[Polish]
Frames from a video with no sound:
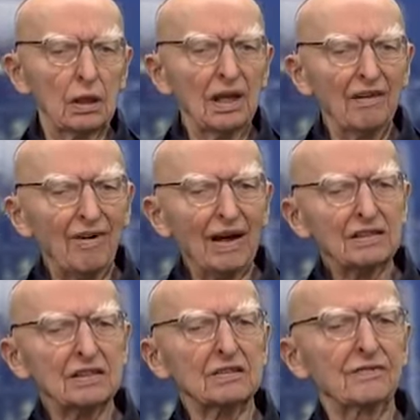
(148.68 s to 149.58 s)

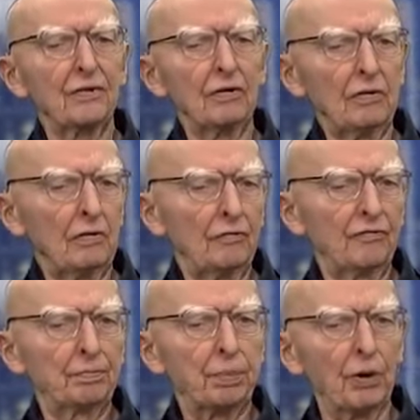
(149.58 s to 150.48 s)
Lewactwo
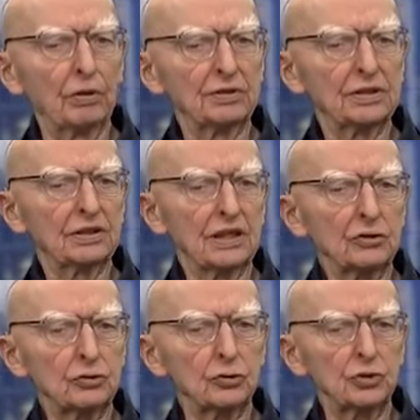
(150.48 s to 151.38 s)
w
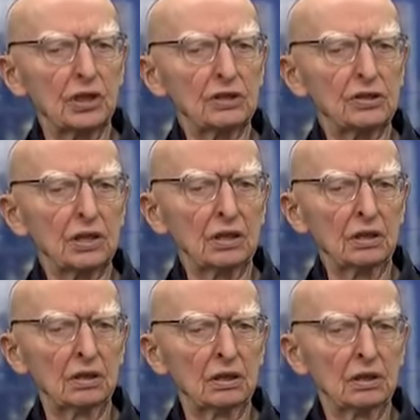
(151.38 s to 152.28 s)
Polsce czuje
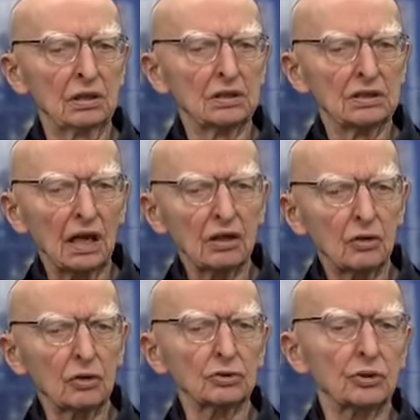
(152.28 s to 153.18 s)
się
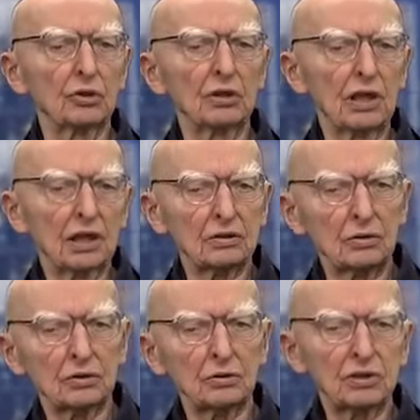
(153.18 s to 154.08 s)
zagrożone, jak
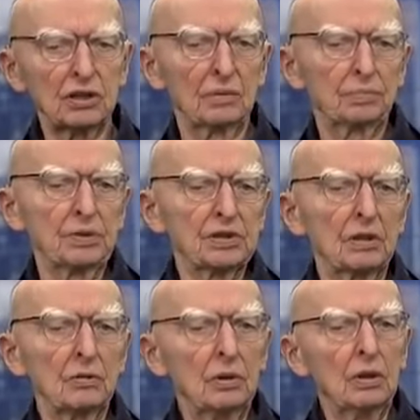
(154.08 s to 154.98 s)
to ktoś
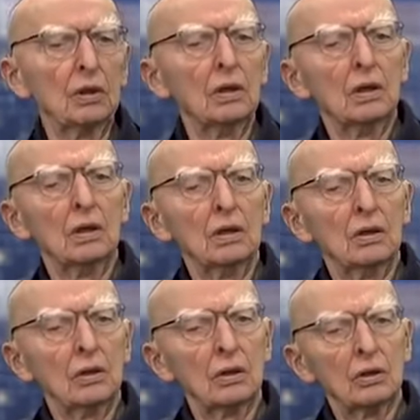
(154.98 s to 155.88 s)
napisał.
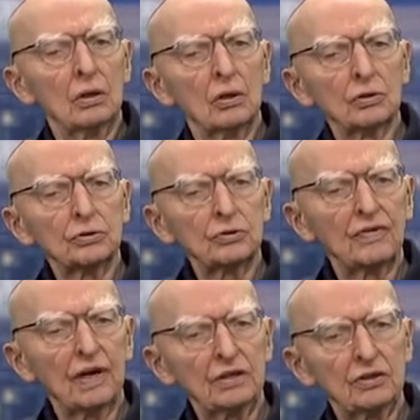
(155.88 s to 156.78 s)

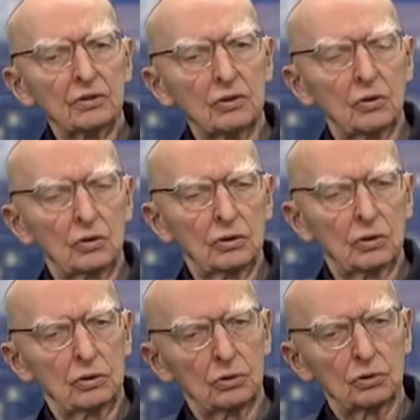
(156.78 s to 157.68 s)
Odsuwani są
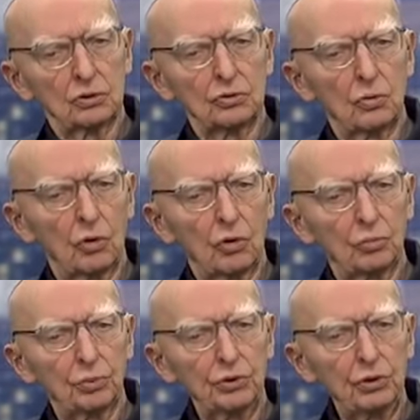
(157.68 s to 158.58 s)
od
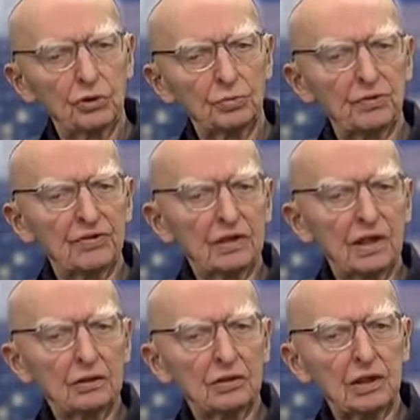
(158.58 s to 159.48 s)
żłobu i
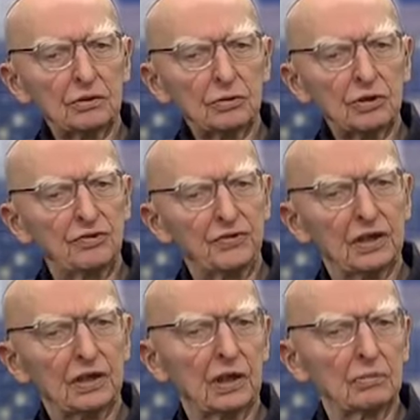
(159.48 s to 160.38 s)
odpowiadają na to
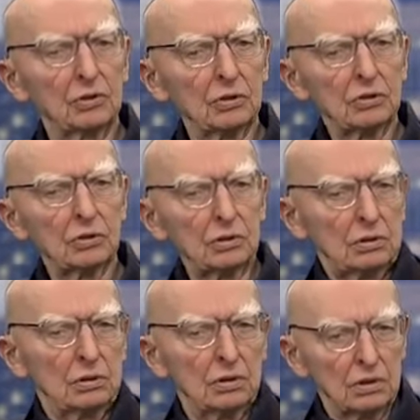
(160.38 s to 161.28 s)
kwikiem. No to,
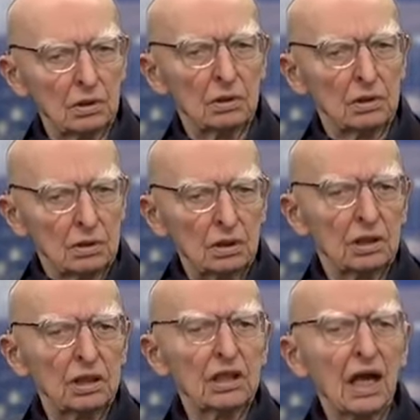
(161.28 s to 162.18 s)

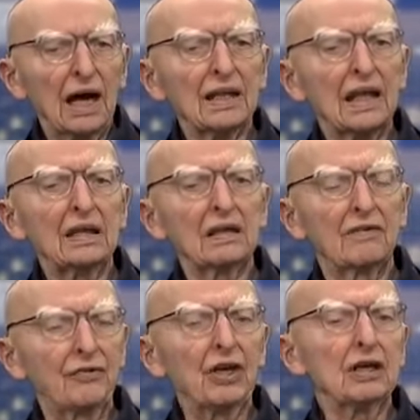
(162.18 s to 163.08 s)
i, a używają?
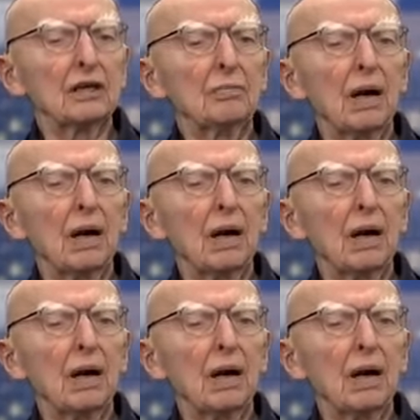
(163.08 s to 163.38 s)
ten kwik